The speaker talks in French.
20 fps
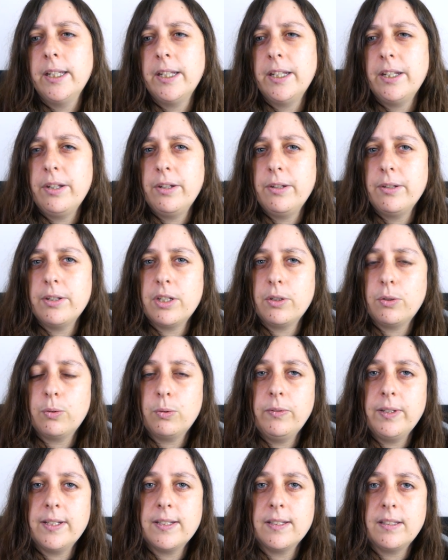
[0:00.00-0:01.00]
et je
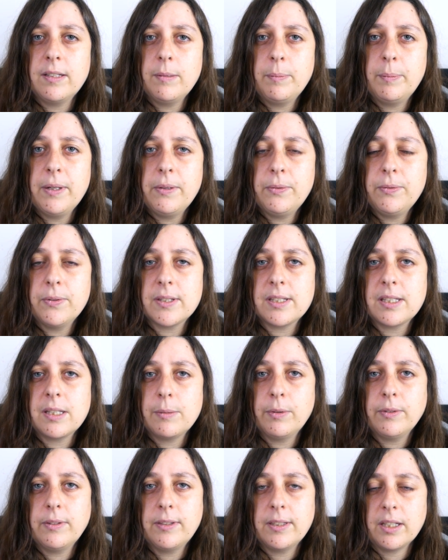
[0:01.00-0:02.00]
trouvais que c'était pas
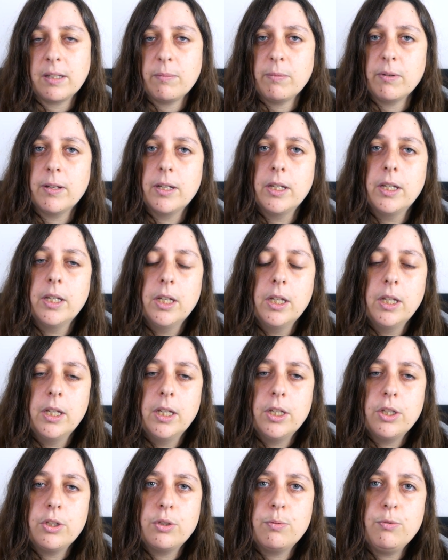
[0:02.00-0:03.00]
forcément terrible
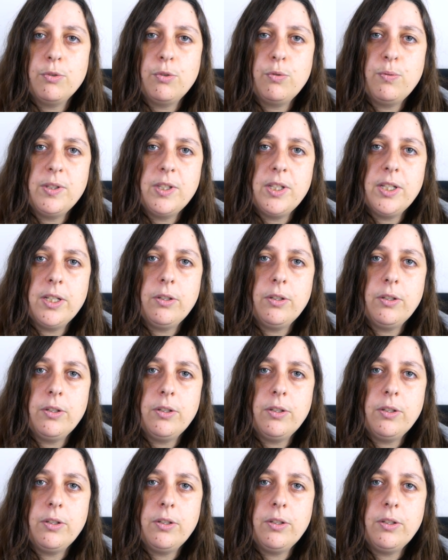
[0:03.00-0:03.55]
je me suis dit